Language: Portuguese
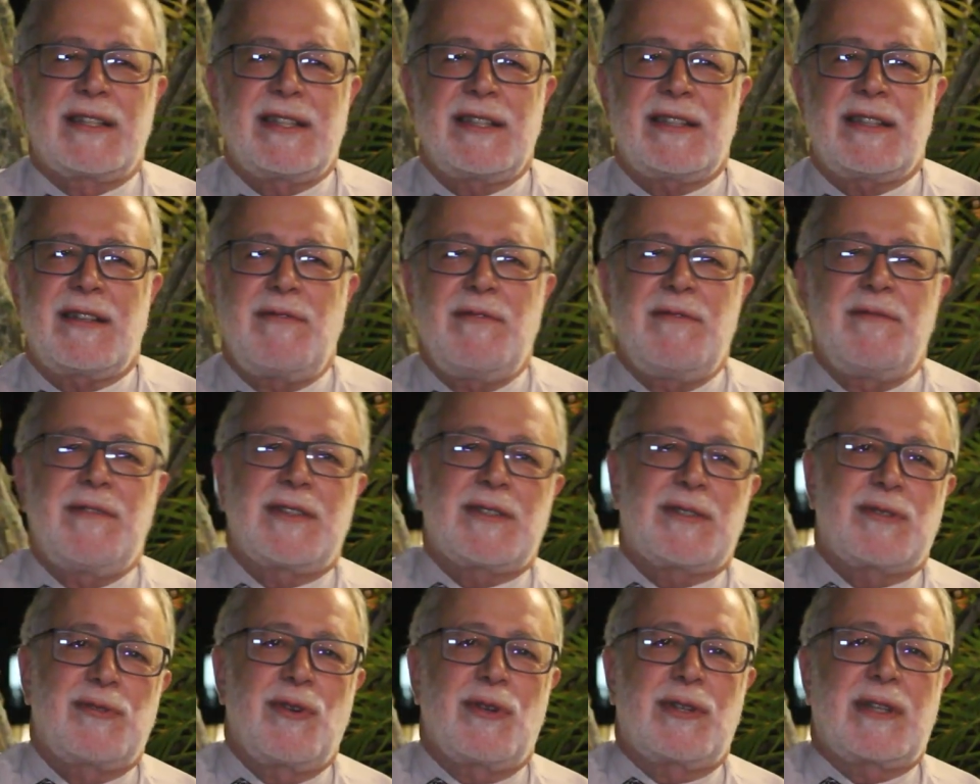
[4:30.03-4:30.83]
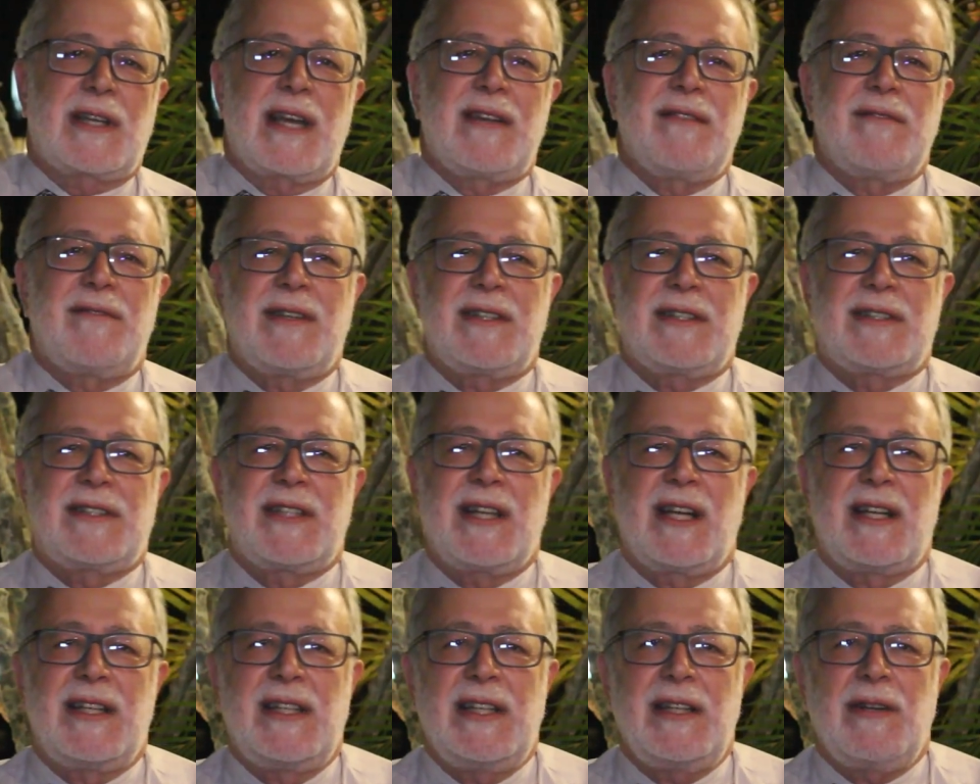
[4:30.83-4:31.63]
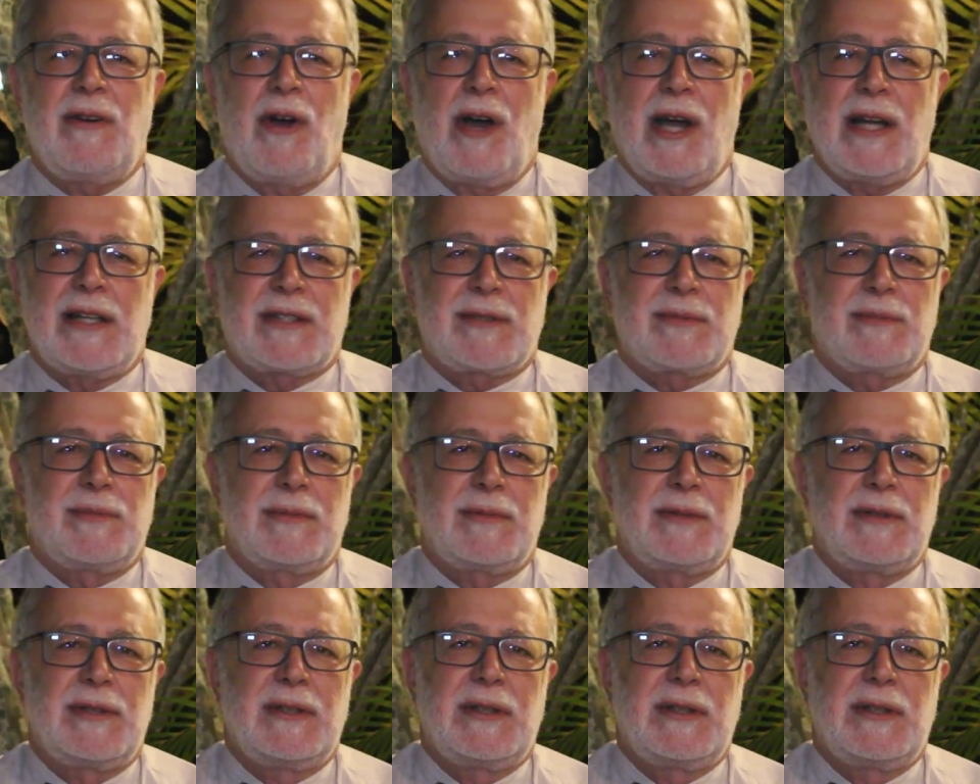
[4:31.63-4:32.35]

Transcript: Se tem um investidor que quer investir ali, ótimo.